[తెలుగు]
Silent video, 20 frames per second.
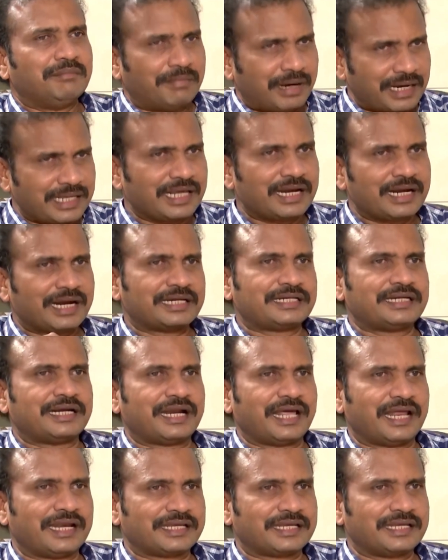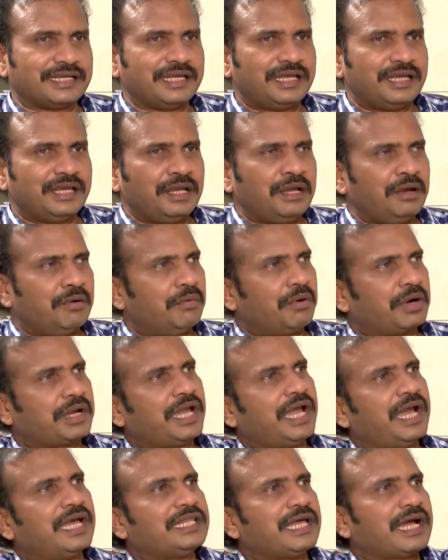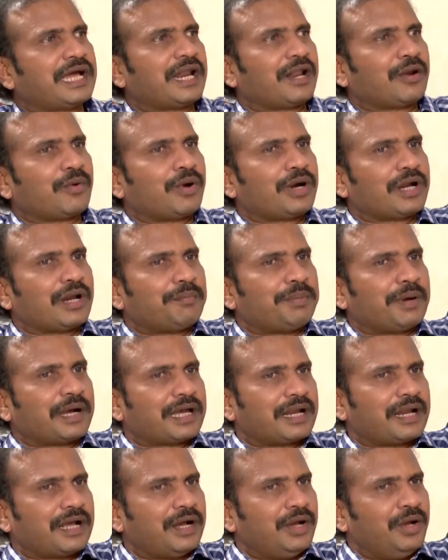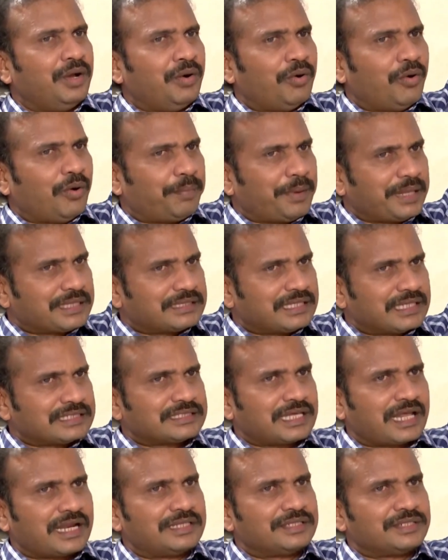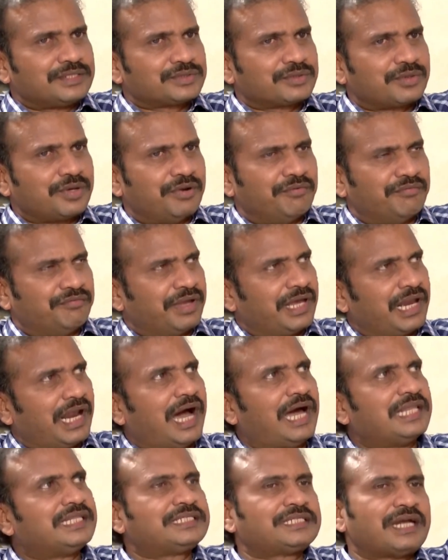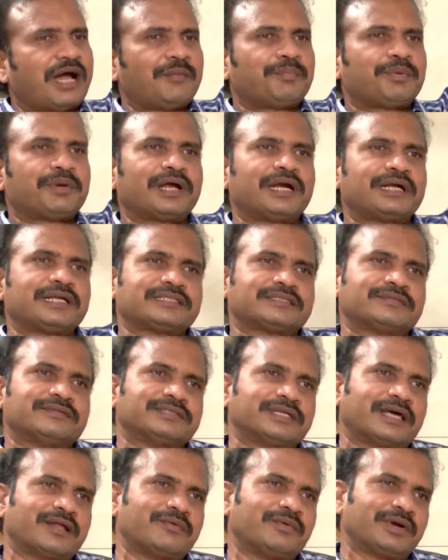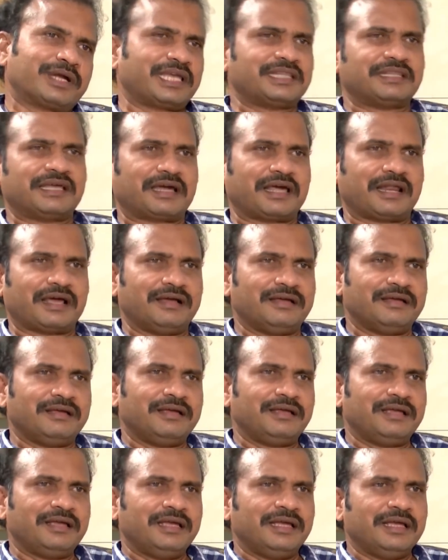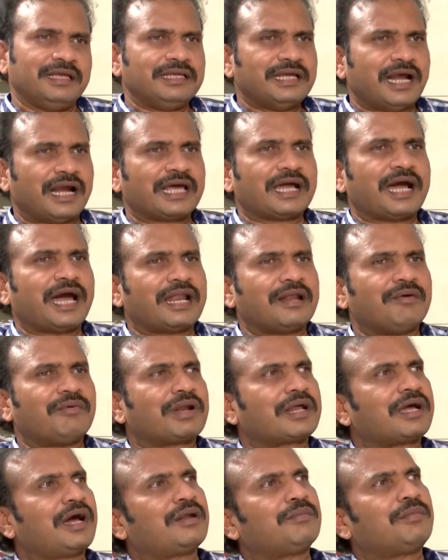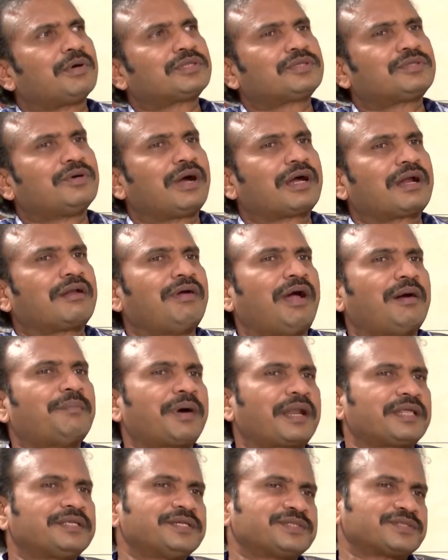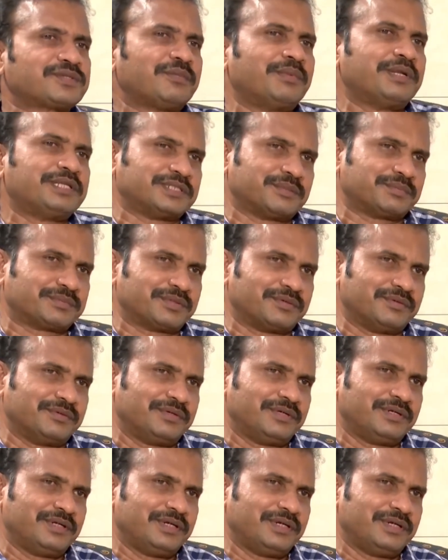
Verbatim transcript: మడిగలు కట్టేయడానికి ఒకే దగ్గర రోడ్ల పక్కన ఓ పెద్ద స్థలం తీసుకొని వేలాది షాపులు కట్టిస్తాం సార్ ఒకే దగ్గర ఈ అణగారిన వర్గాలు మొత్తం అక్కడ వ్యాపారం చేసుకోమని చెప్తాం